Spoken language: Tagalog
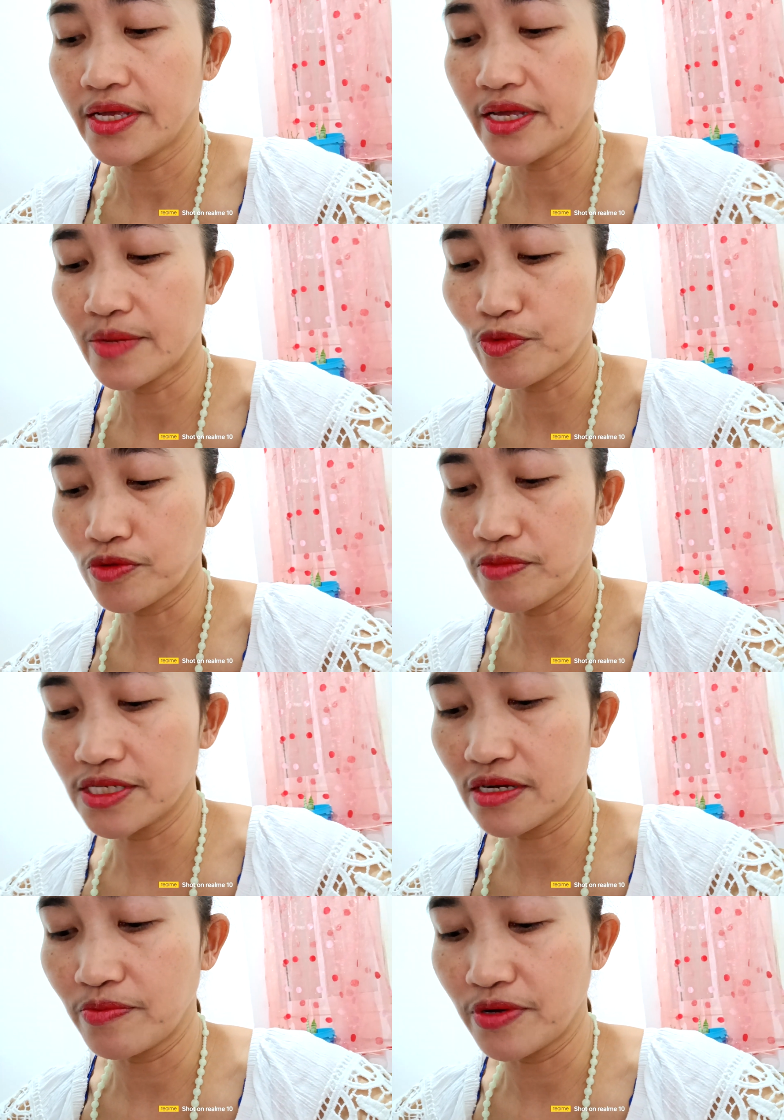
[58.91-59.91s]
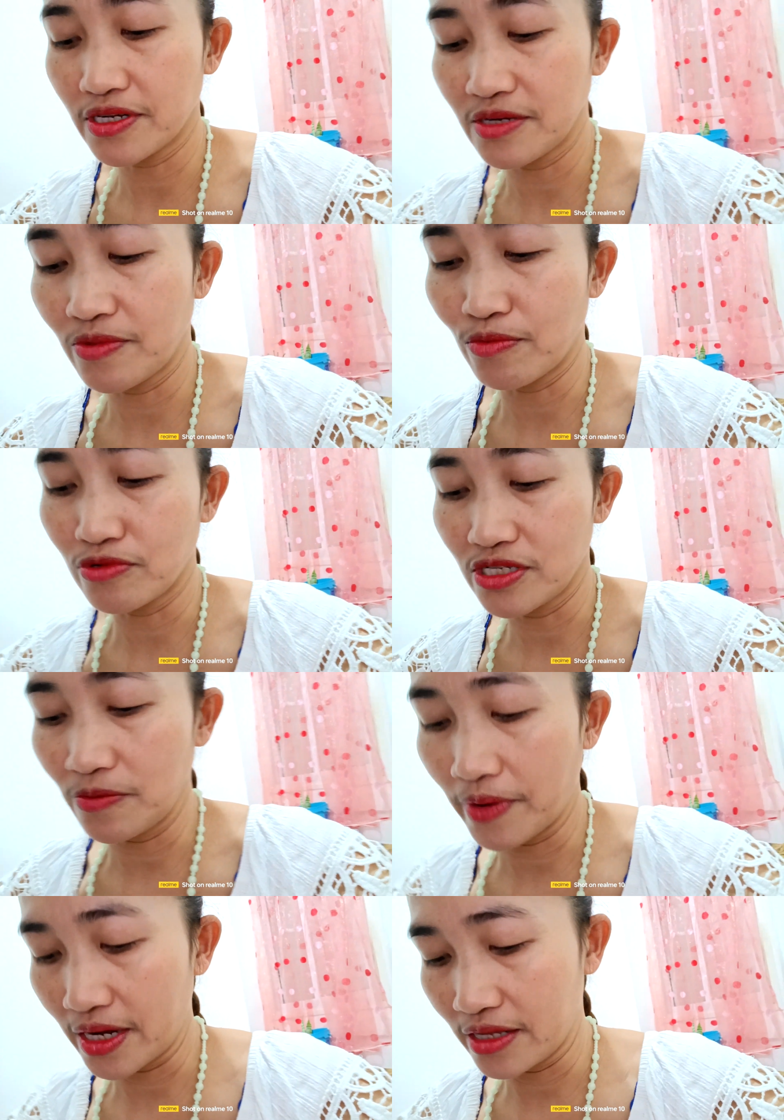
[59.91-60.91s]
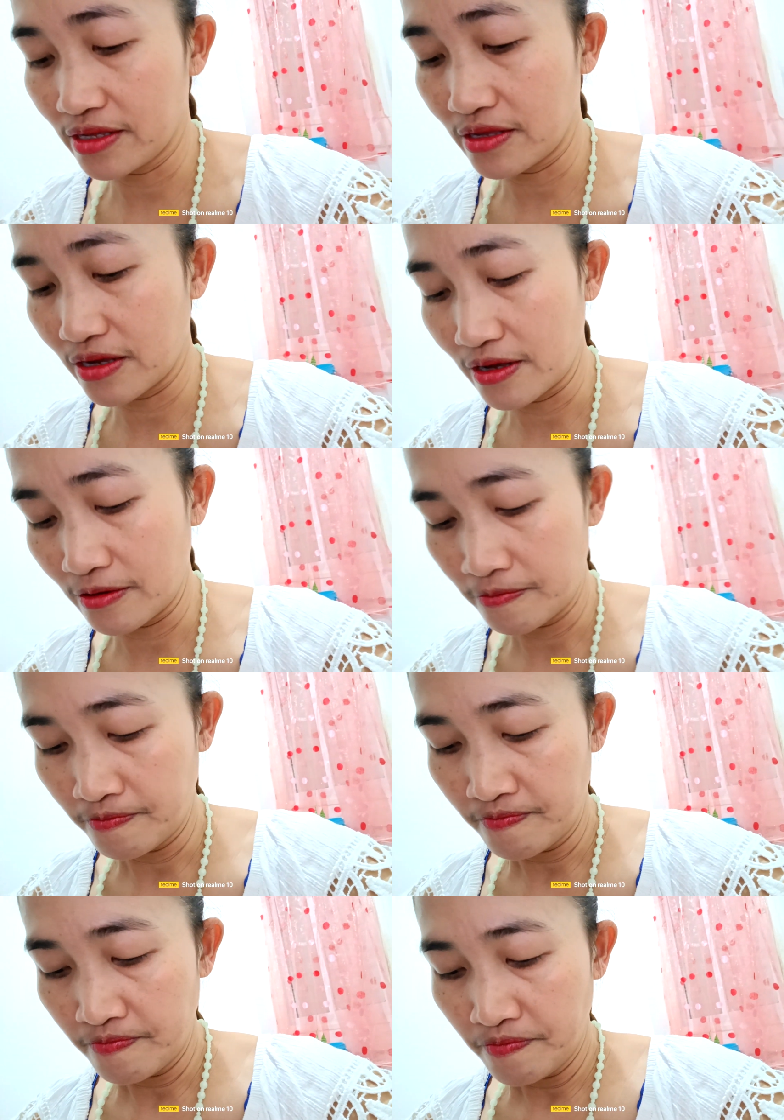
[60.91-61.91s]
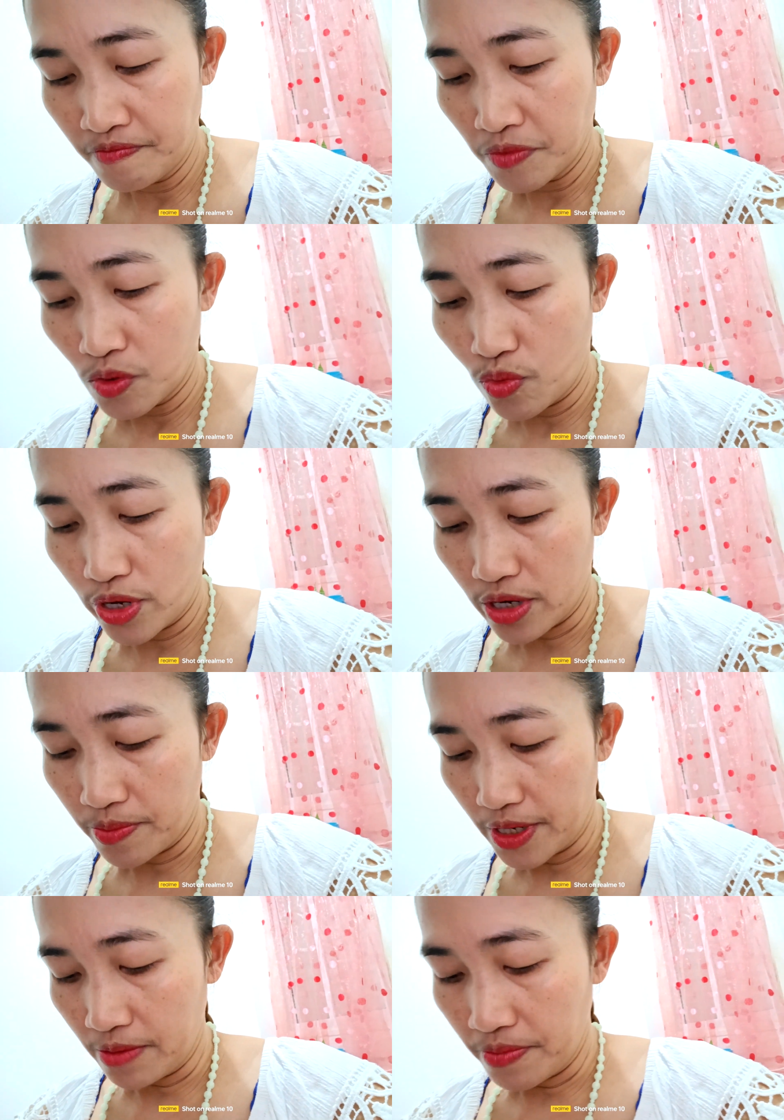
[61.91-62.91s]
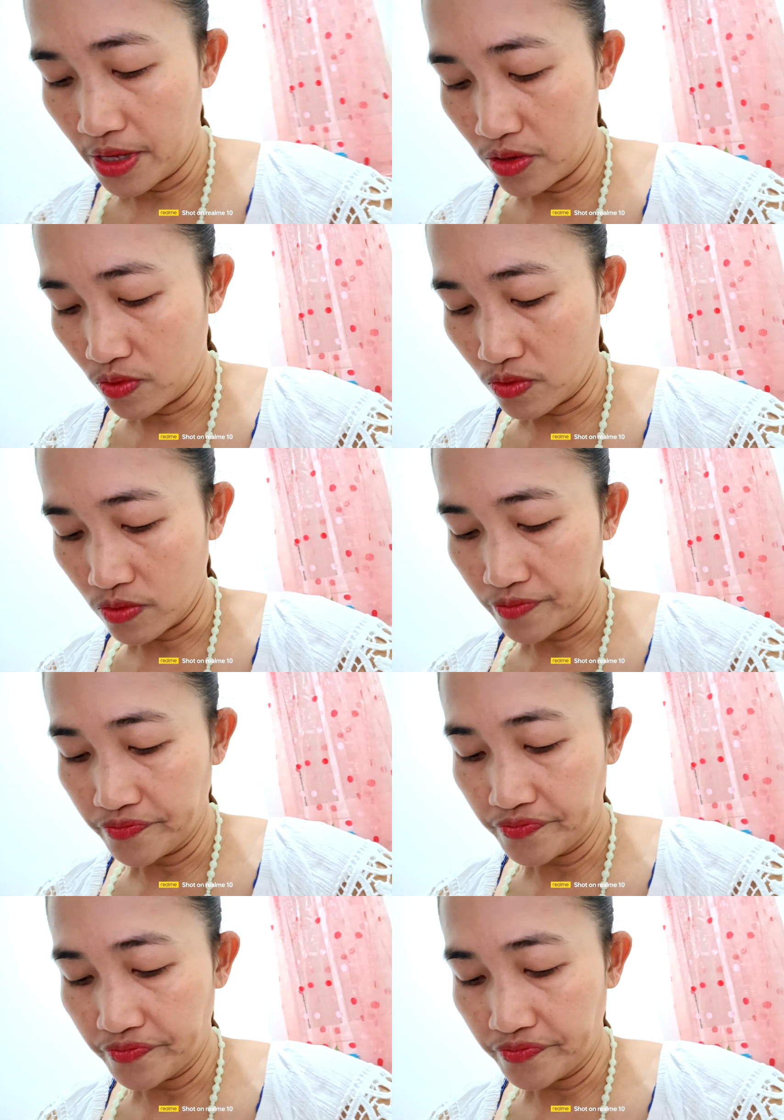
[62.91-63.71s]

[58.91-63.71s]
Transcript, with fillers: I-report ba sa Beersheba Municipality na we are Filipino?